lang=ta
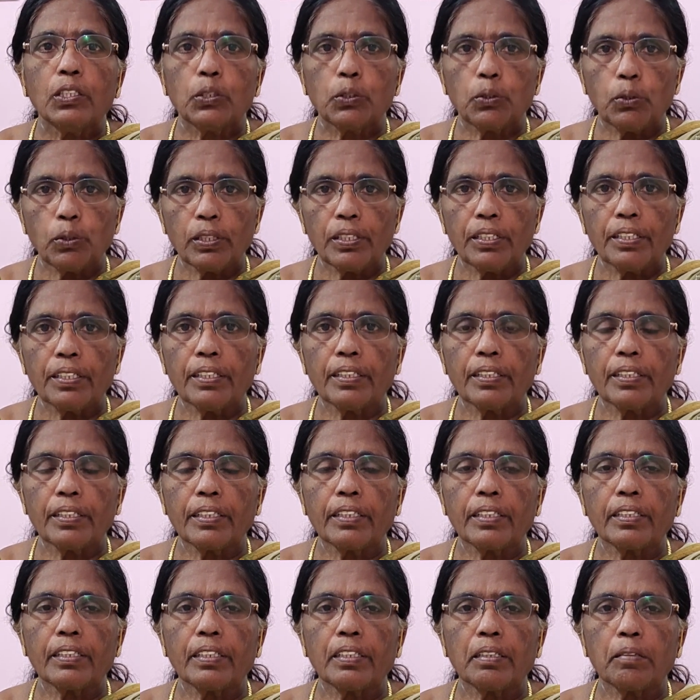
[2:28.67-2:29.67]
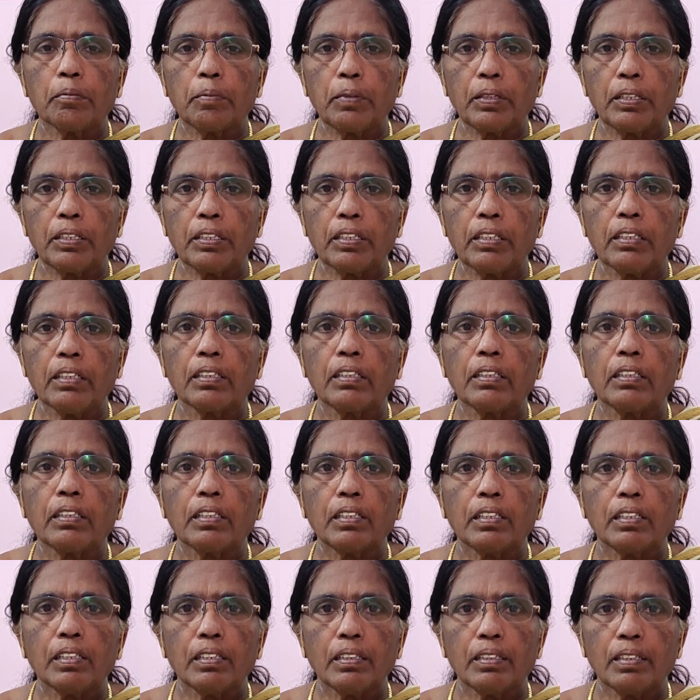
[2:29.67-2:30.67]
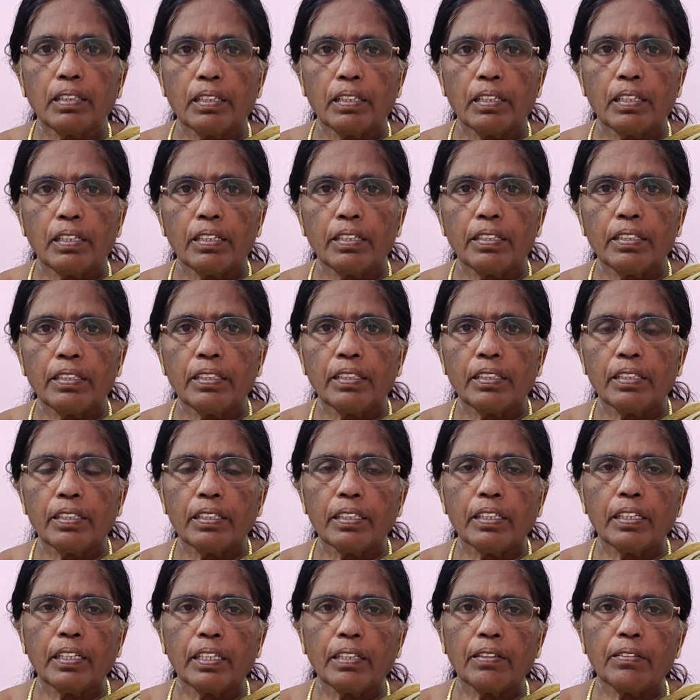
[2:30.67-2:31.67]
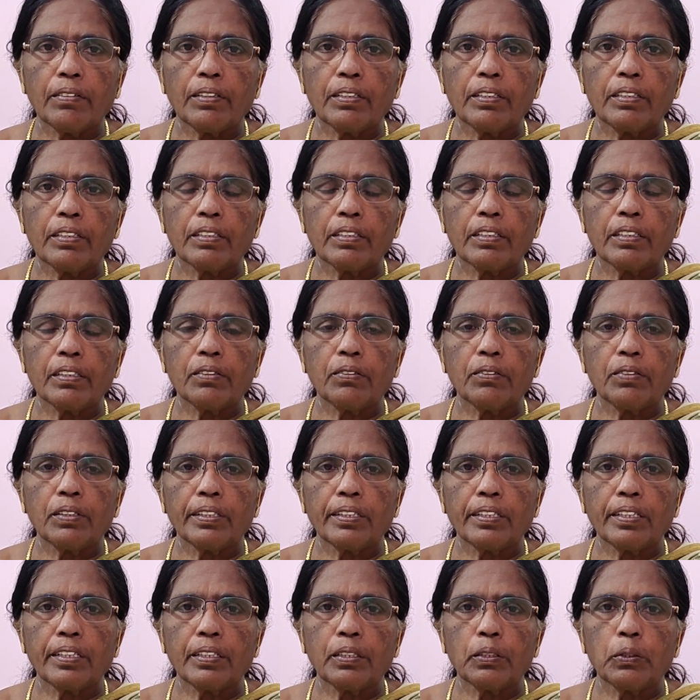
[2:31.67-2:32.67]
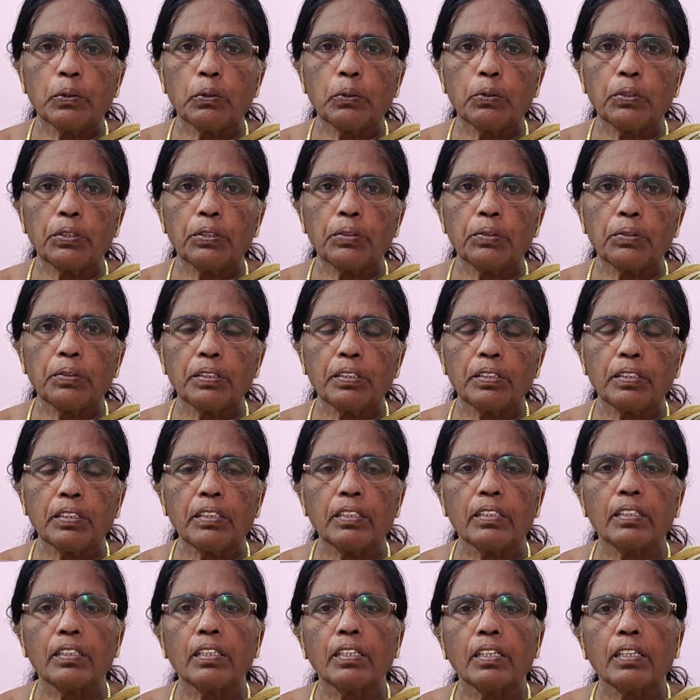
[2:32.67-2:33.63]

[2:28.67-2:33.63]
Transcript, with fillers: சொல்லியிருக்காங்க இந்த மாதிரி இந்த ஏட்டு என்னைய கணவர்கிட்ட சேர்த்து வைக்கிறேன்னு கூட்டிகிட்டு வந்து